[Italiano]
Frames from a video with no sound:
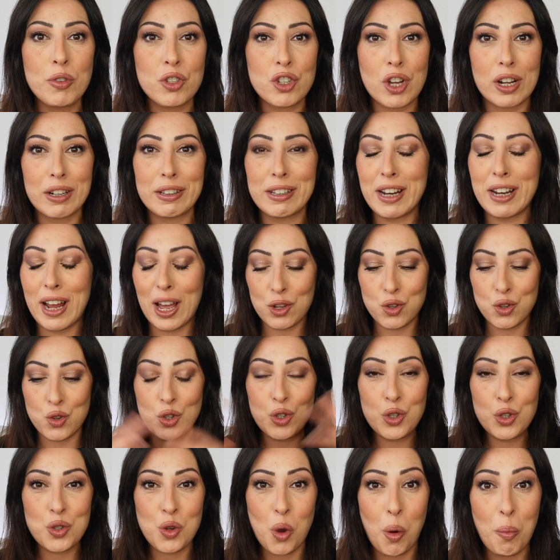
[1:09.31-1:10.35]
giardinaggio,
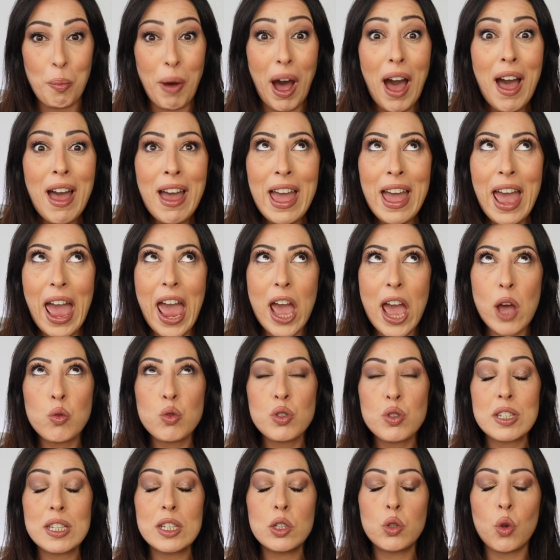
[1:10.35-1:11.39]
insomma è un
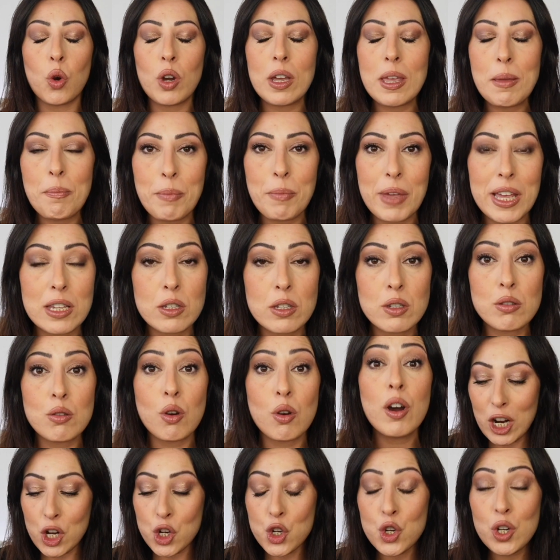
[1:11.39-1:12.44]
sito
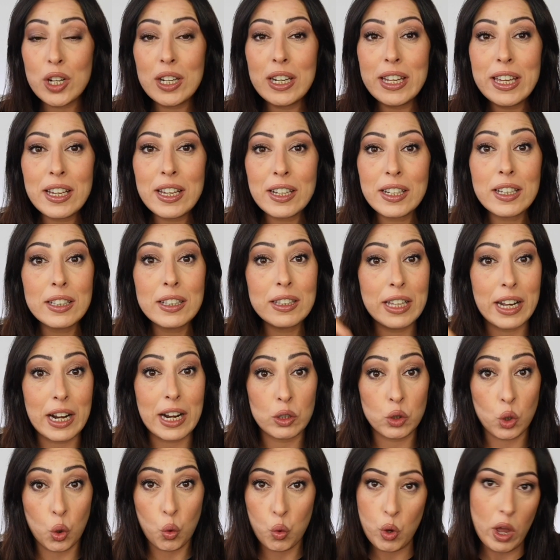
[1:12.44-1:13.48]
immenso, lascio il link
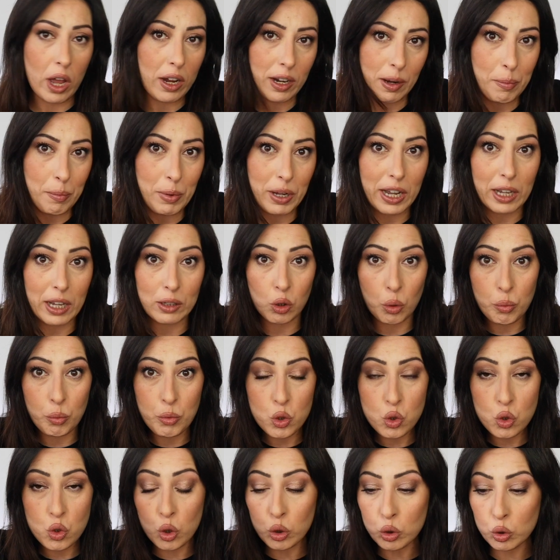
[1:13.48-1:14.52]
diretto a cui è anche applicato il mio
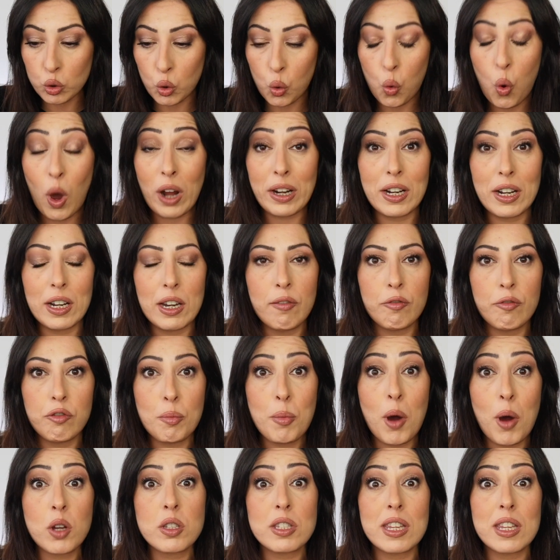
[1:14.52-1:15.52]
sconto qua nell'info box